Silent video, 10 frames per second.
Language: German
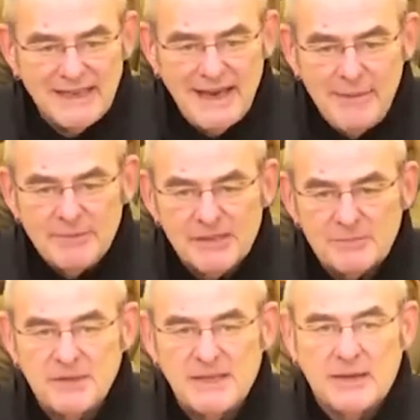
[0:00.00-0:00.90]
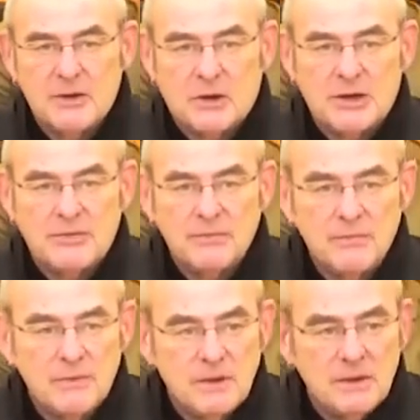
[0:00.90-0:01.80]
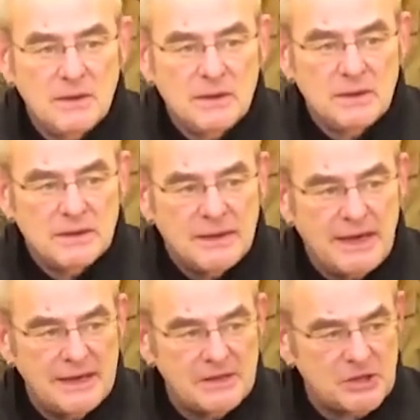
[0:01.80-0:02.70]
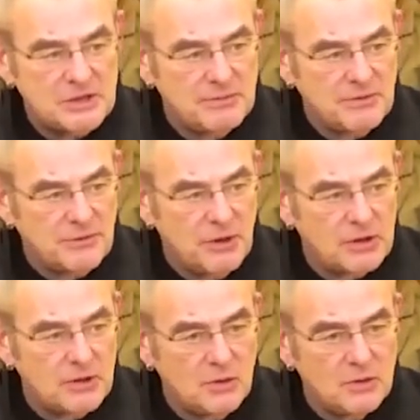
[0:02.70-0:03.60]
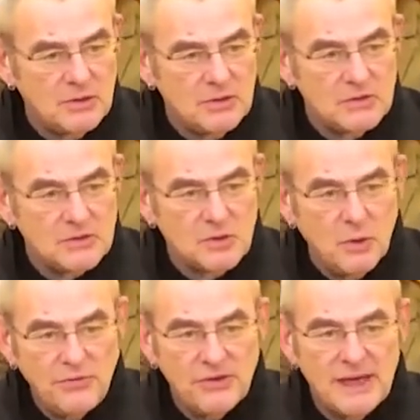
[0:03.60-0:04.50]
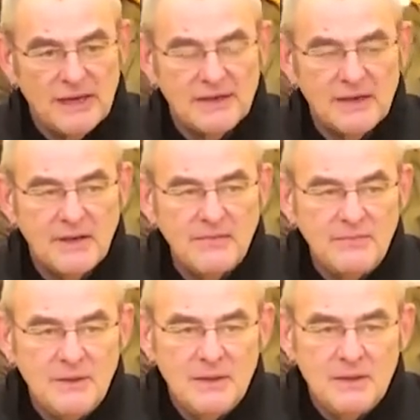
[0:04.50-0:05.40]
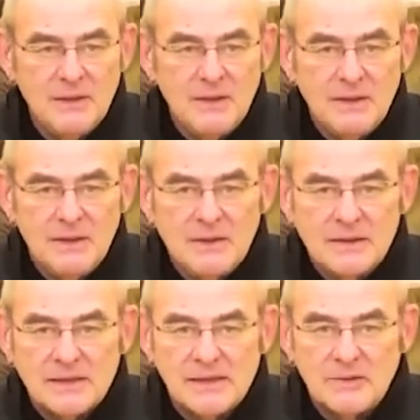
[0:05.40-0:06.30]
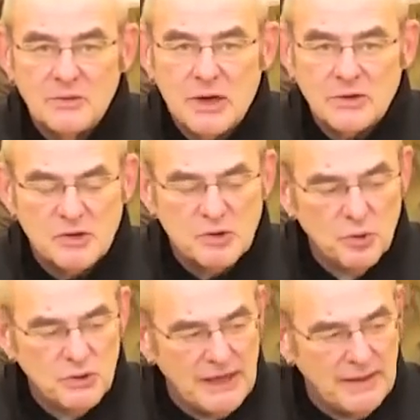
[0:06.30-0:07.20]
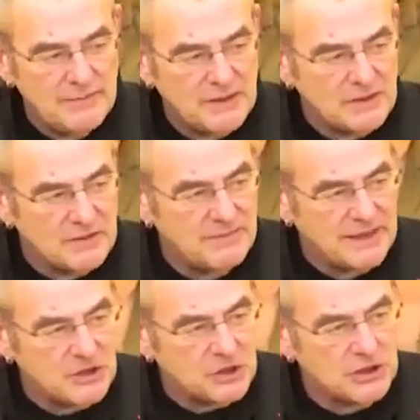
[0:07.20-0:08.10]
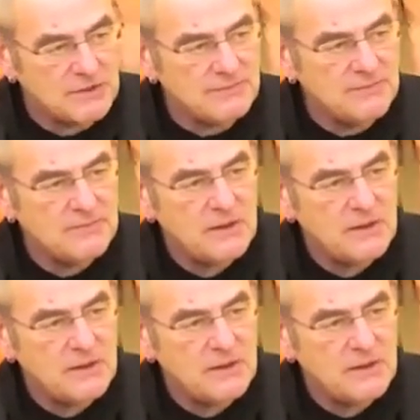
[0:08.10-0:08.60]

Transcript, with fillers: Lebensbedingungen der hessischen Bevölkerung so verändern, dass er nun auch zunehmend Menschen